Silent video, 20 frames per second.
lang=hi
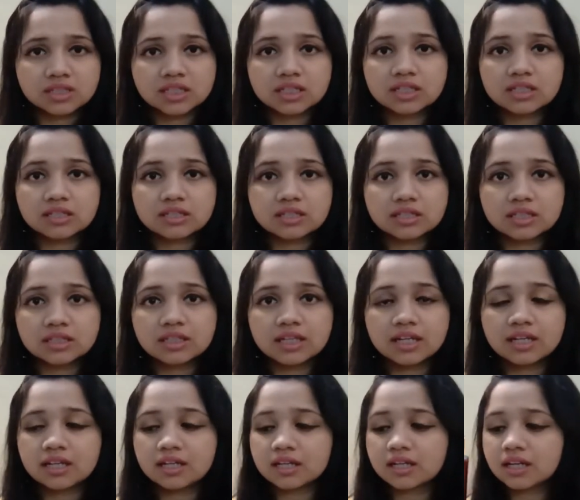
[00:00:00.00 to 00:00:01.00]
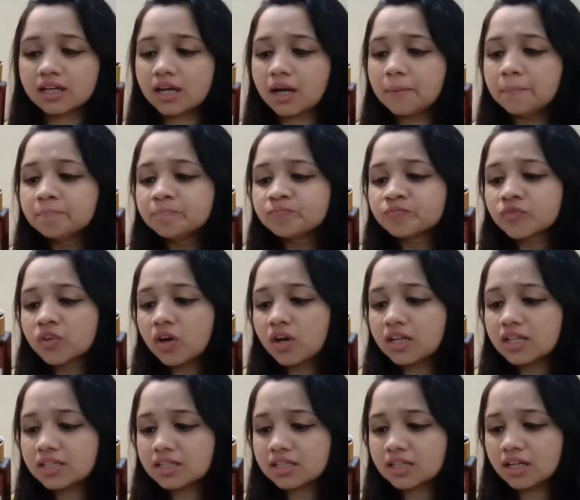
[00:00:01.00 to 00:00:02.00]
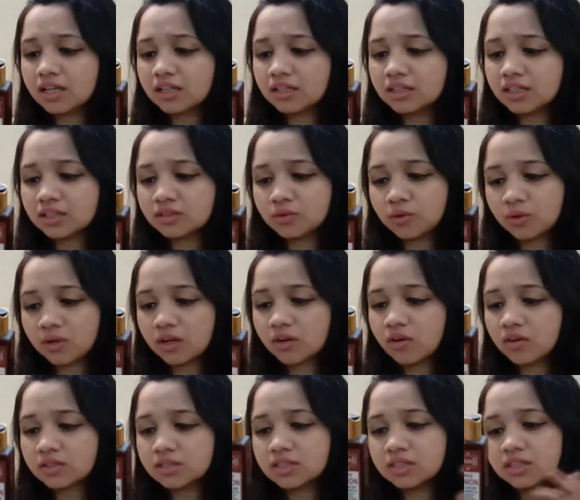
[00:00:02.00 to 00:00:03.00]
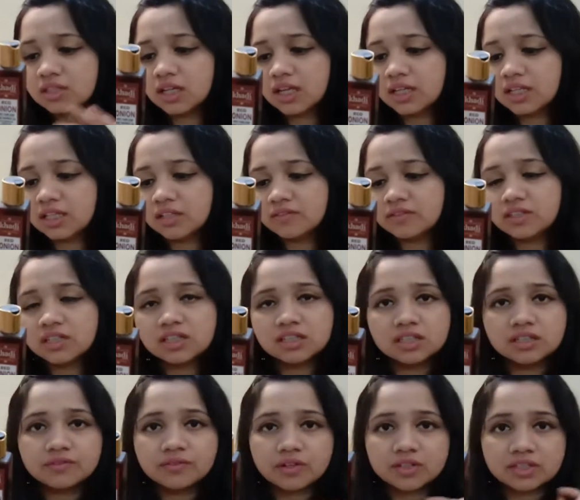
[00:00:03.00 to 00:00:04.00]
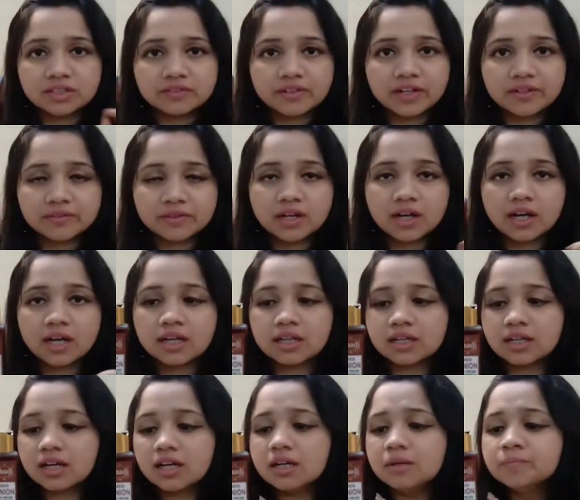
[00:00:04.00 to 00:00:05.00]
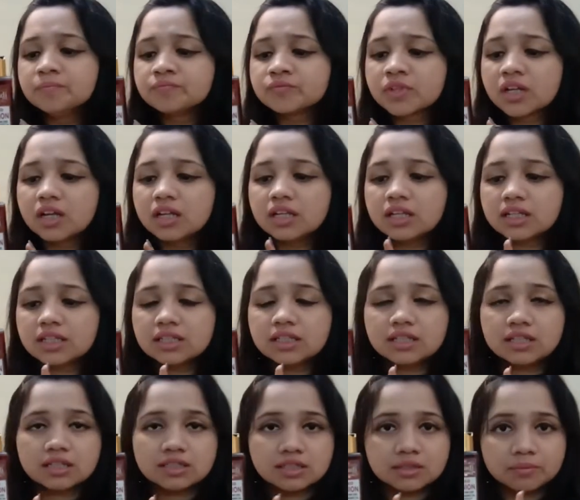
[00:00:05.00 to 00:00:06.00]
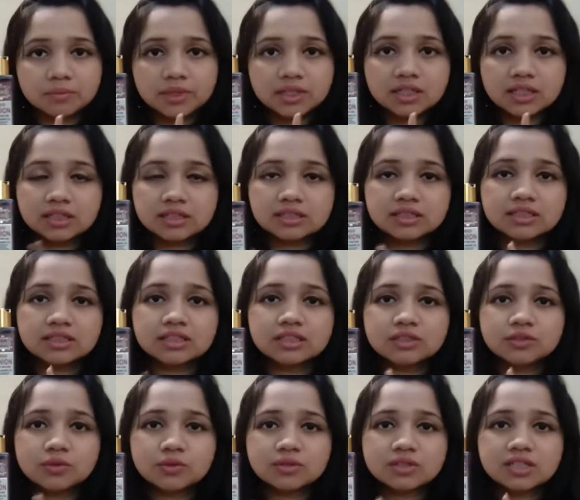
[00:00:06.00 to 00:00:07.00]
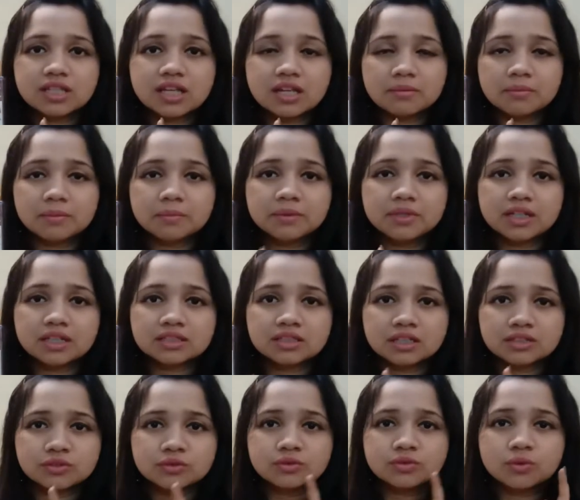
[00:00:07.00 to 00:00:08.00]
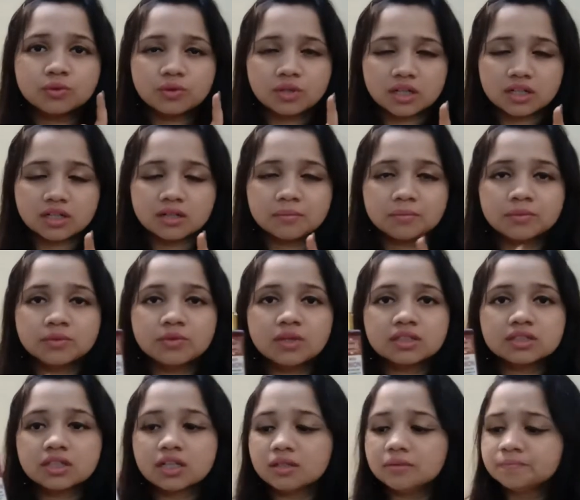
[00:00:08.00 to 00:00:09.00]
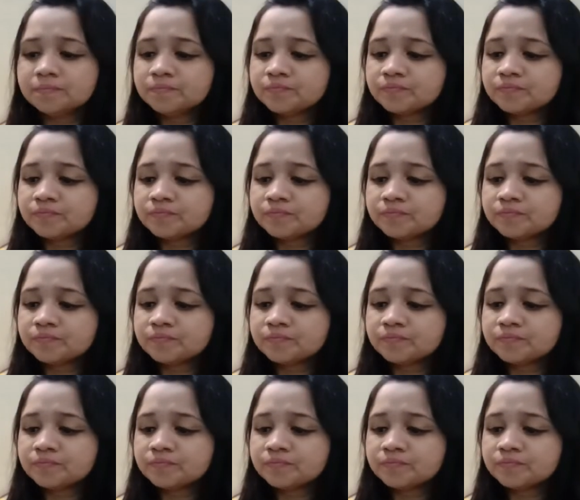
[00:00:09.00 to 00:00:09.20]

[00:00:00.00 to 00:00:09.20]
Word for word: स्टिकी स्टिकी नहीं लगेगा इसका ये थोड़ा कॉस्टली है एलेवन हंड्रेड फोर्टी फाइव का आएगा लेकिन ये जब मैं ख़रीदी थी तो सेल में मिला था तो थोड़ा कम हुआ था